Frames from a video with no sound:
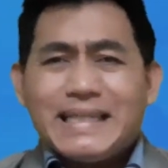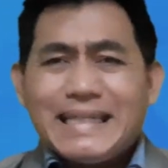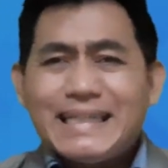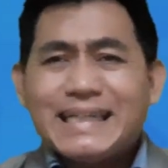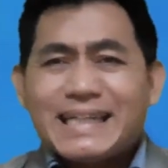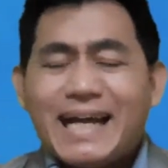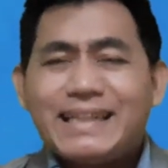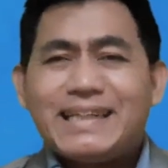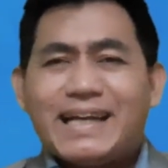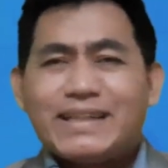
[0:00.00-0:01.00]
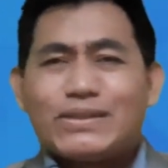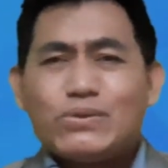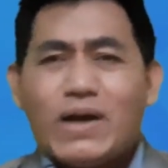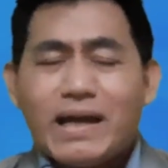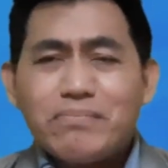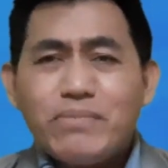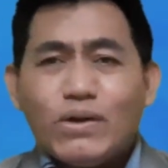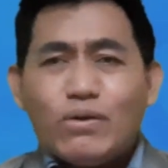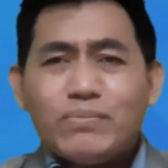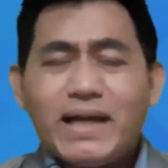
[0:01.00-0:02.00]
dekat dengan Tuhan,
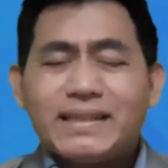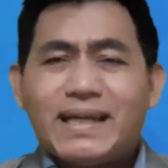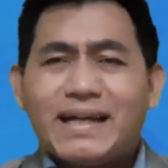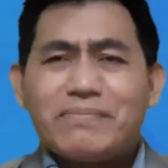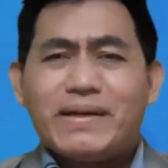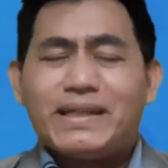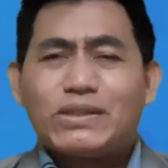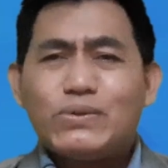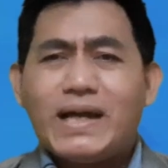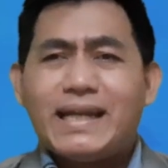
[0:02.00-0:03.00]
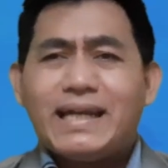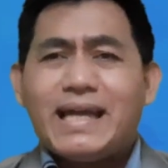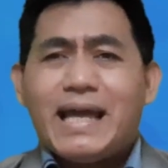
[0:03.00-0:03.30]
belum datang kepada Tuhan,